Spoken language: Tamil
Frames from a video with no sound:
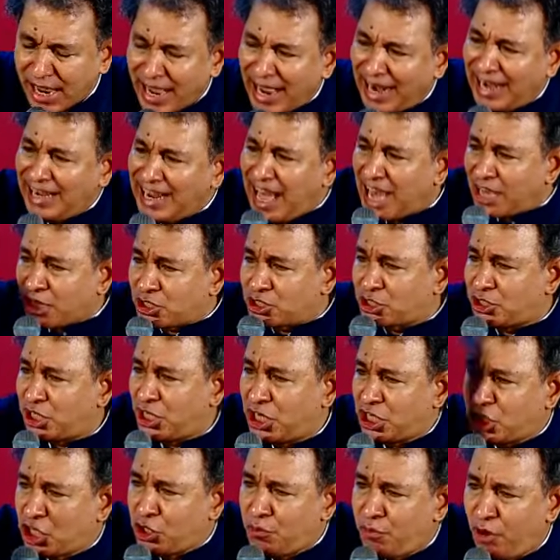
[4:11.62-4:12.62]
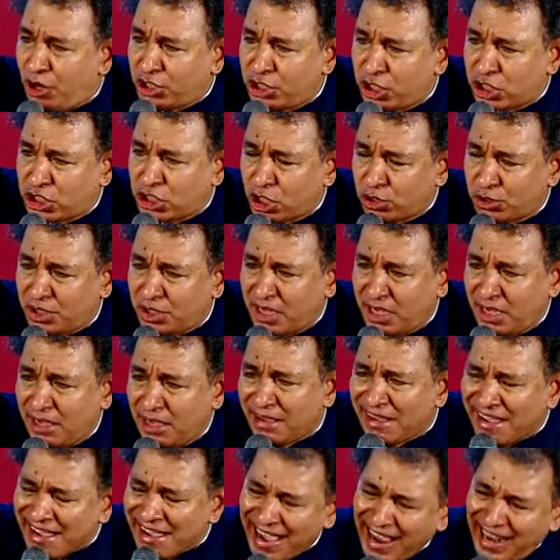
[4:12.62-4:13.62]
எல்லாரும் சிரிக்கும் போது துதி
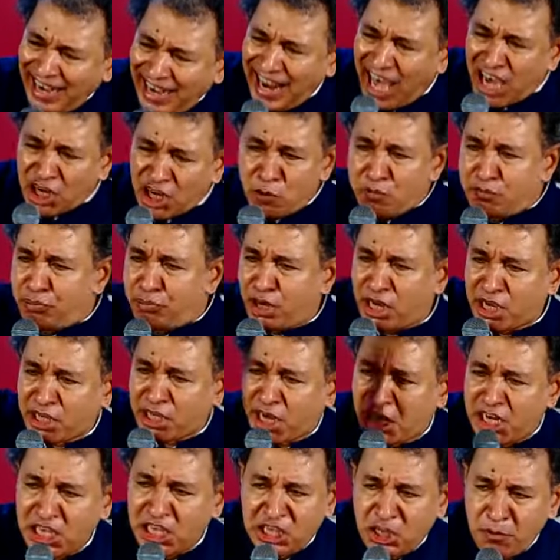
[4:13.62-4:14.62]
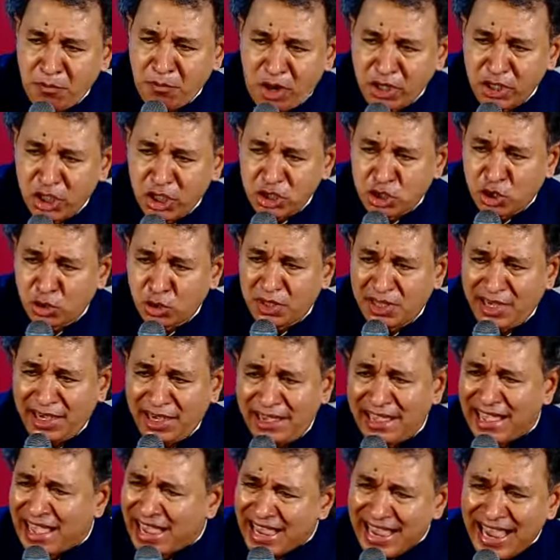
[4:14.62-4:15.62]
எல்லாரும் புறக்கணிக்கும் போது துதி
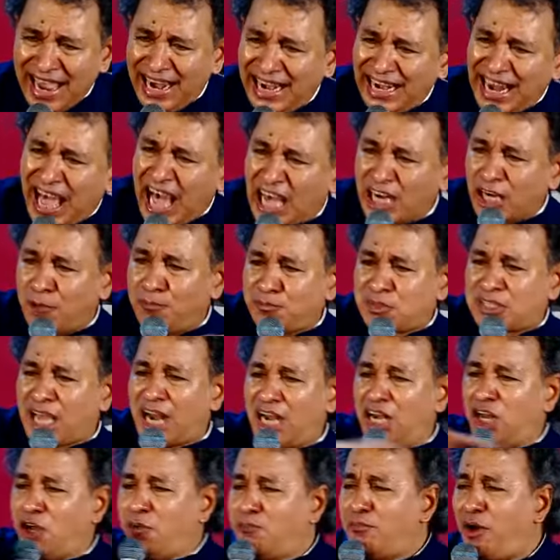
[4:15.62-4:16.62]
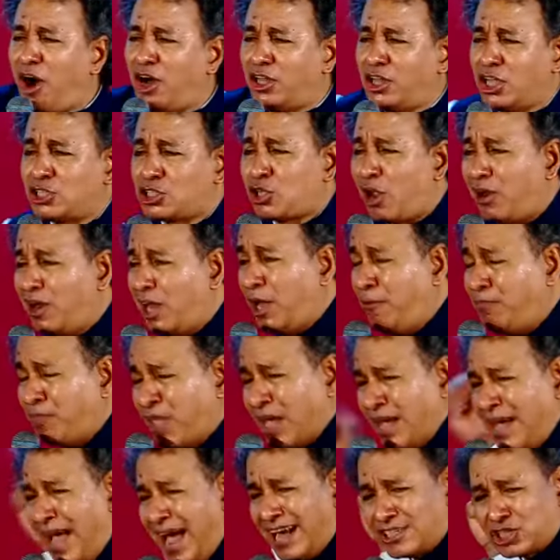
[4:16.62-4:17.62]
எல்லாரும் தள்ளும் போது சொல்லு
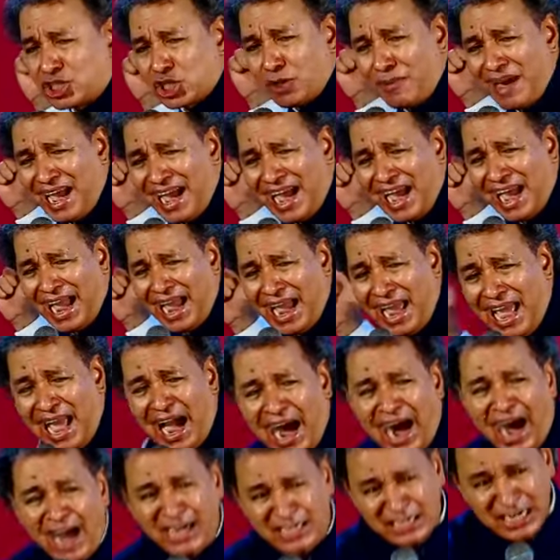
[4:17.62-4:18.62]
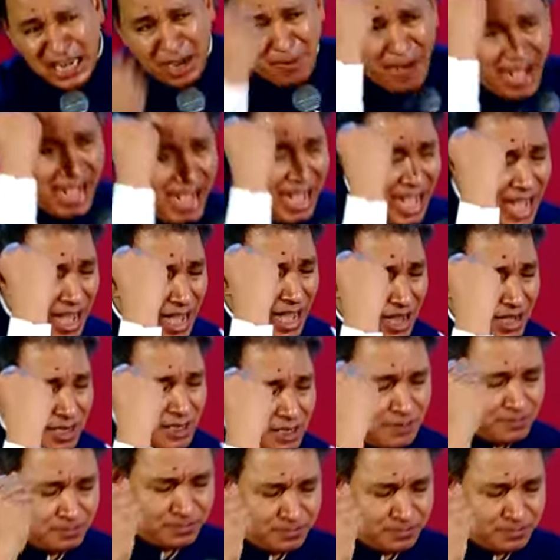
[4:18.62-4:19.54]
இயேசுவே ஆண்டவர்